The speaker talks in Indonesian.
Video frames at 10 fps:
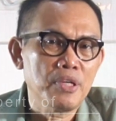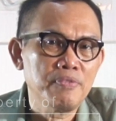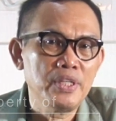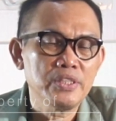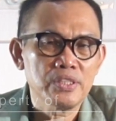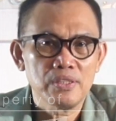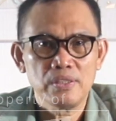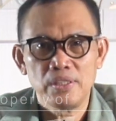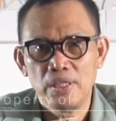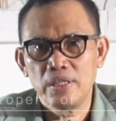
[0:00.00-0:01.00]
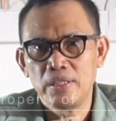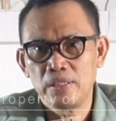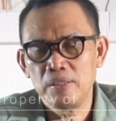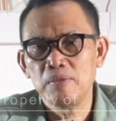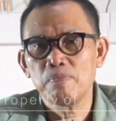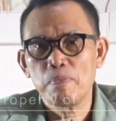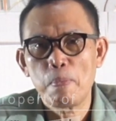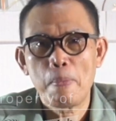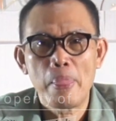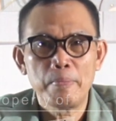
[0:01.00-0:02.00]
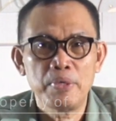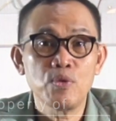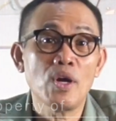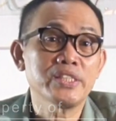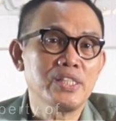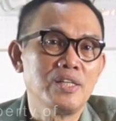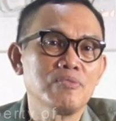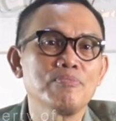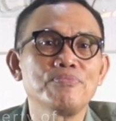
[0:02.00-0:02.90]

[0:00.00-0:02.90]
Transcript: privilege ya, dari penguasa.